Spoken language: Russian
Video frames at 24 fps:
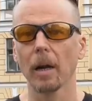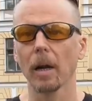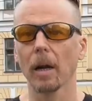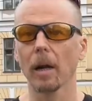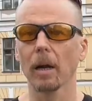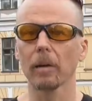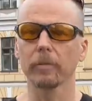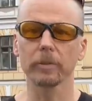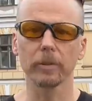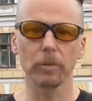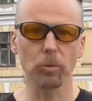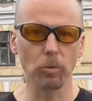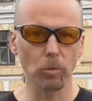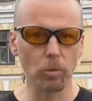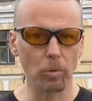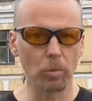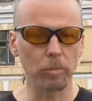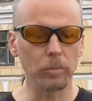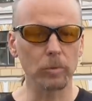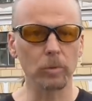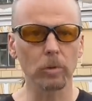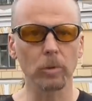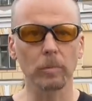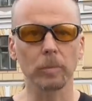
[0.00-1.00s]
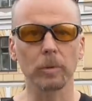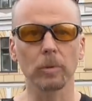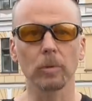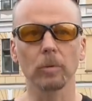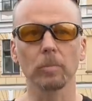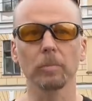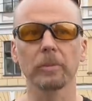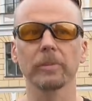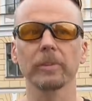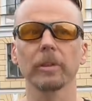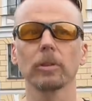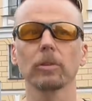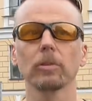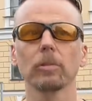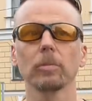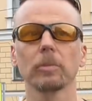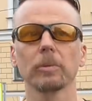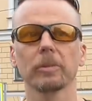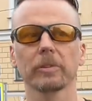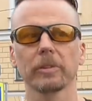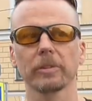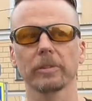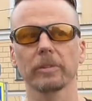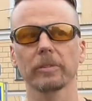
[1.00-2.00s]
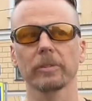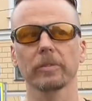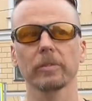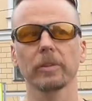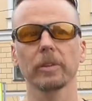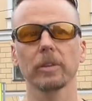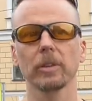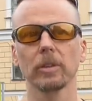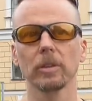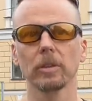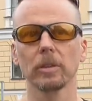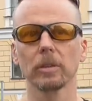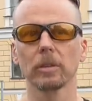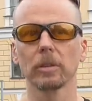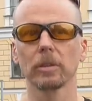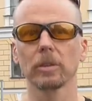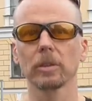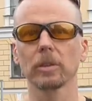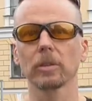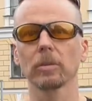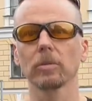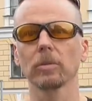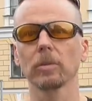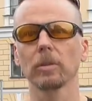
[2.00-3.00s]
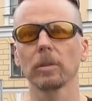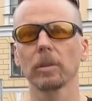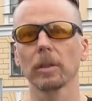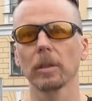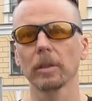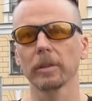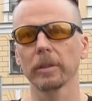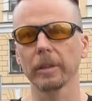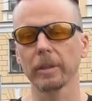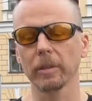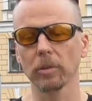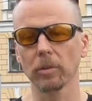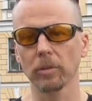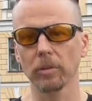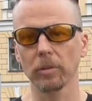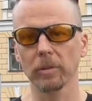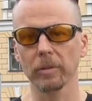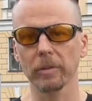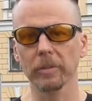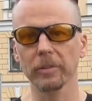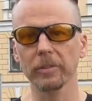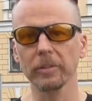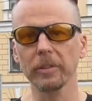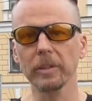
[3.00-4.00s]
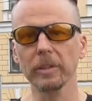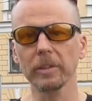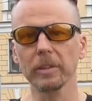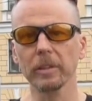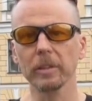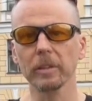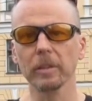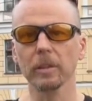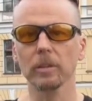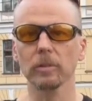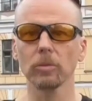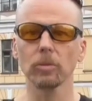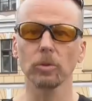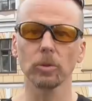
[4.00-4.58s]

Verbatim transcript: А в другом доме он познакомился со своей женой Анной Григорьевной Сниткиной,